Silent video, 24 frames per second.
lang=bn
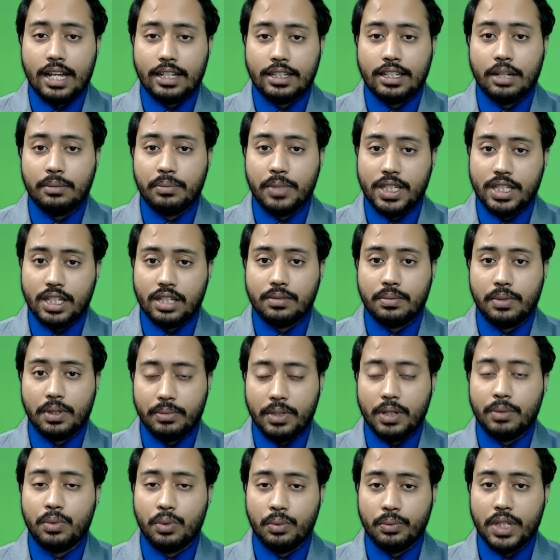আদা
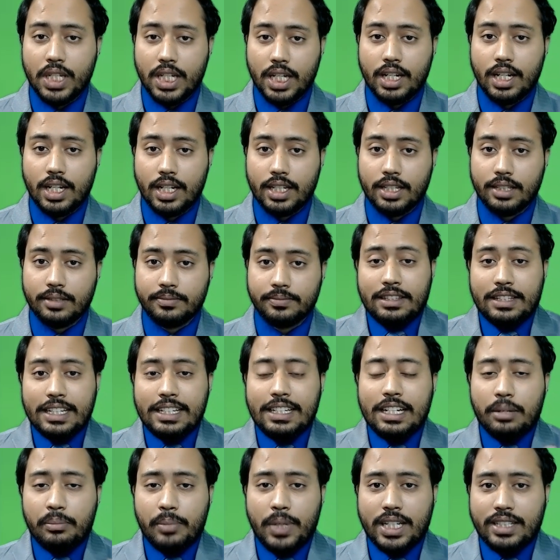বিশেষভাবে ভূমিকা রাখে তিন
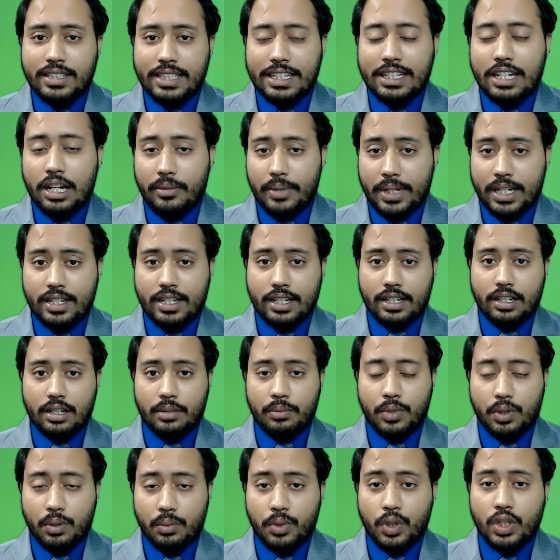নম্বর যেই খাবারটার নাম
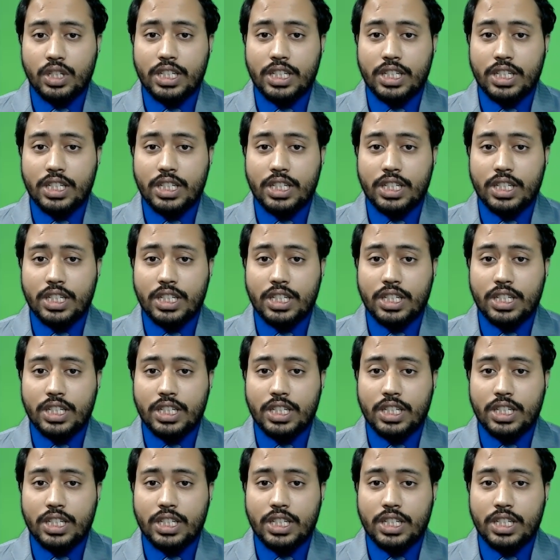বলবো